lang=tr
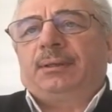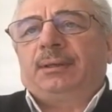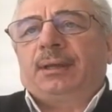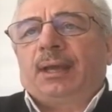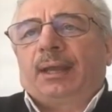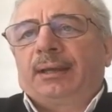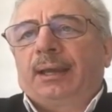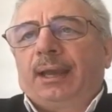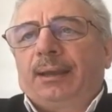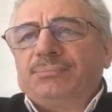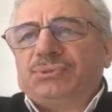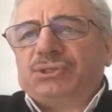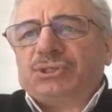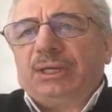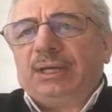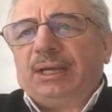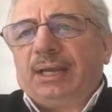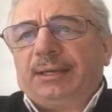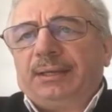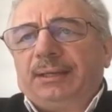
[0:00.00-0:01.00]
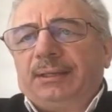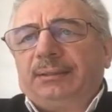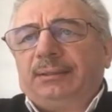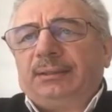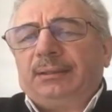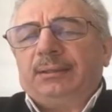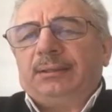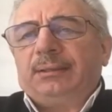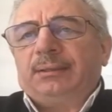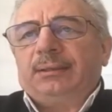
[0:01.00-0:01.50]
Yani hem
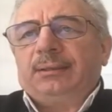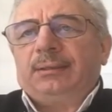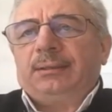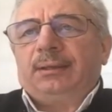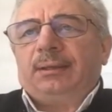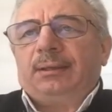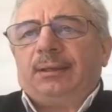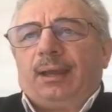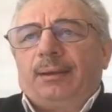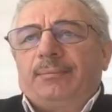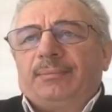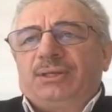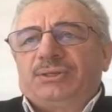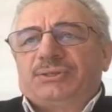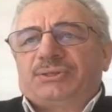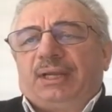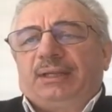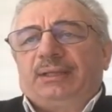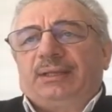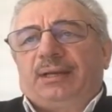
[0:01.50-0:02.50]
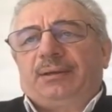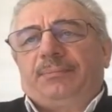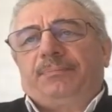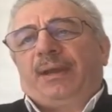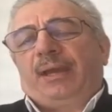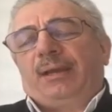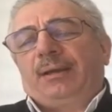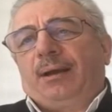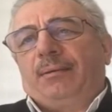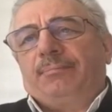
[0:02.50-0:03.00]
cinlerin hem insanların
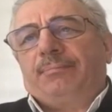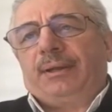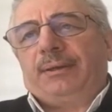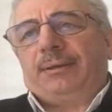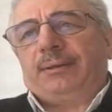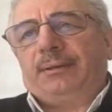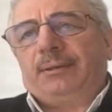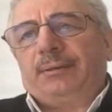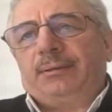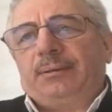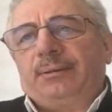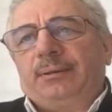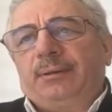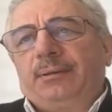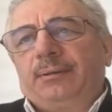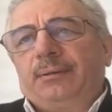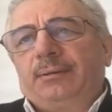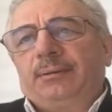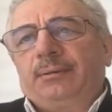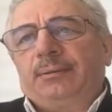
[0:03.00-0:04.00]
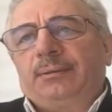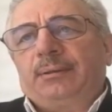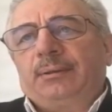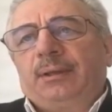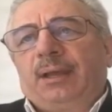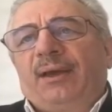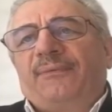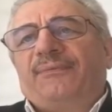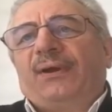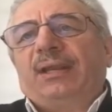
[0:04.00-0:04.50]
peygamberi.
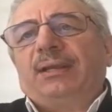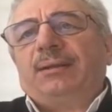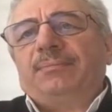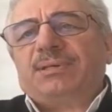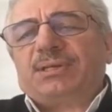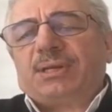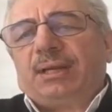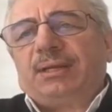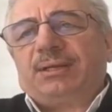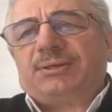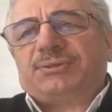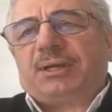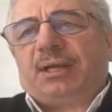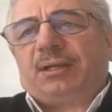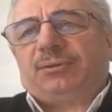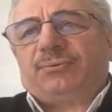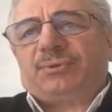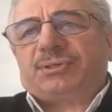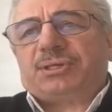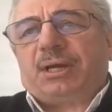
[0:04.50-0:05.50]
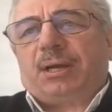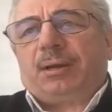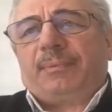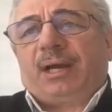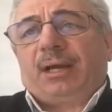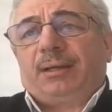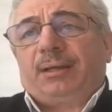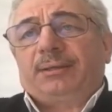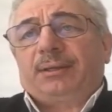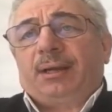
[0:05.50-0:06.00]
Efendimiz Aleyhisselatü
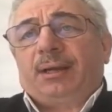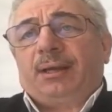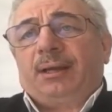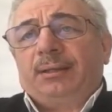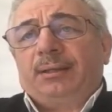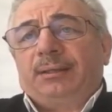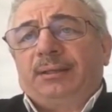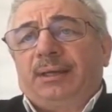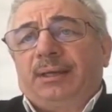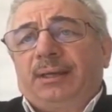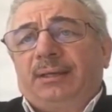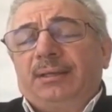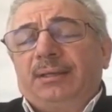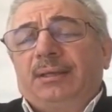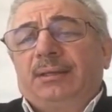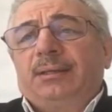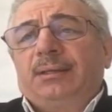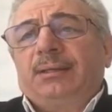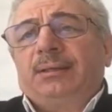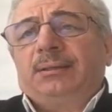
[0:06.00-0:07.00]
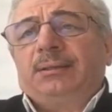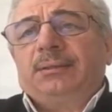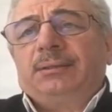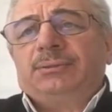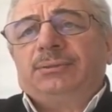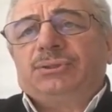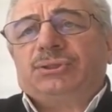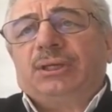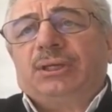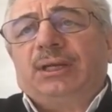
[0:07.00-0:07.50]
Vesselam'a kadar Allah
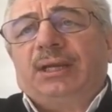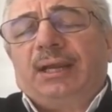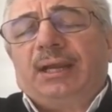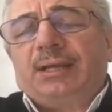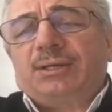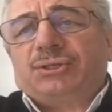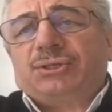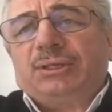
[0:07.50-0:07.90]
cinlere